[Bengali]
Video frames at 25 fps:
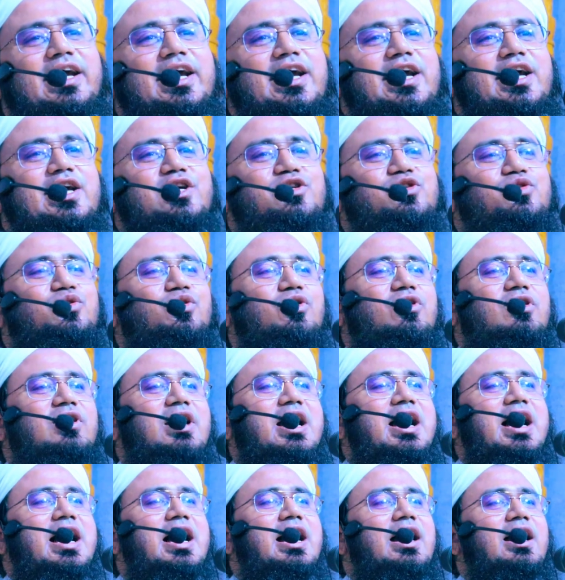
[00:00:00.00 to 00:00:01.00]
এই
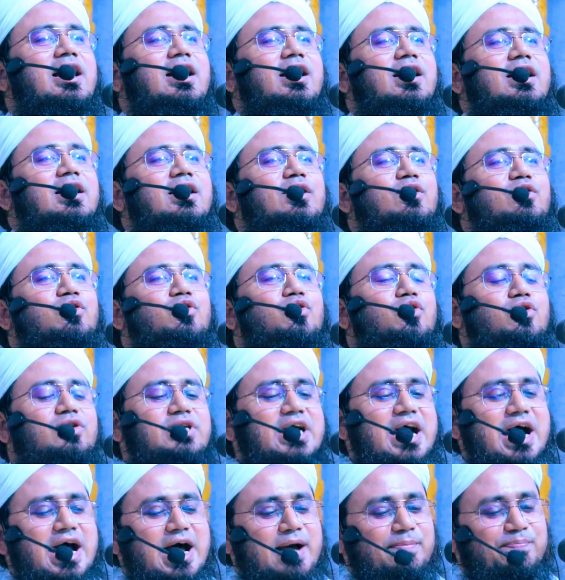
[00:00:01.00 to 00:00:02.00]
জুর্রা
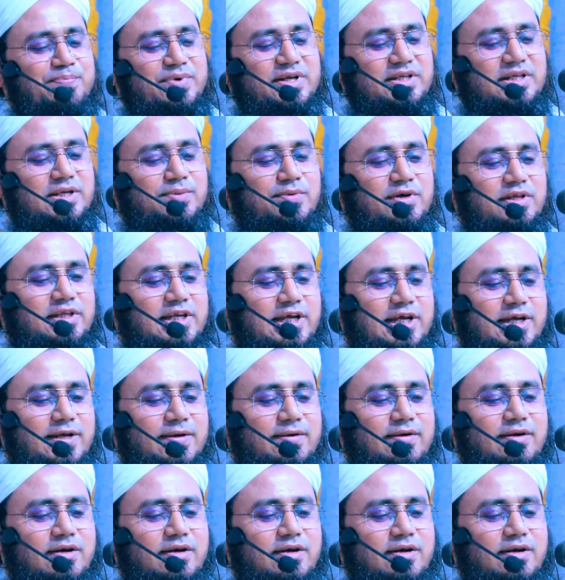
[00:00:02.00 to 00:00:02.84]
গোটা পৃথিবীতে